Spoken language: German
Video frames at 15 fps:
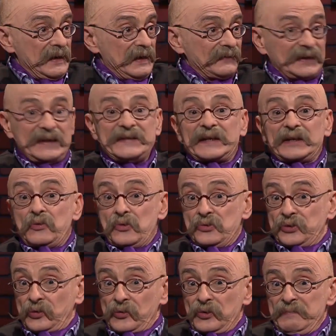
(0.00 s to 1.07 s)
Was ist das, eine
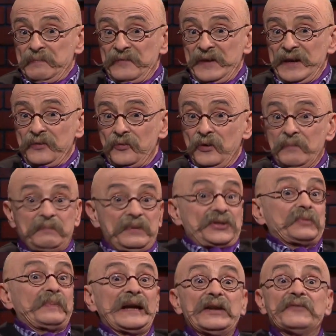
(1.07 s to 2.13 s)
Untergrundbewegung? Bist
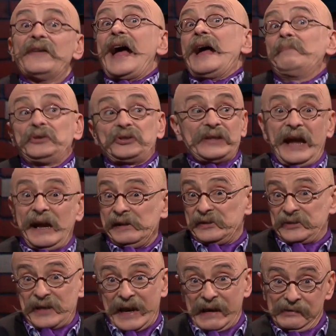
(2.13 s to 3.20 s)
du bei den weiblichen
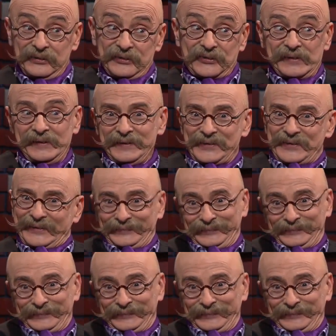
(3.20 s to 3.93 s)
Hells Angels?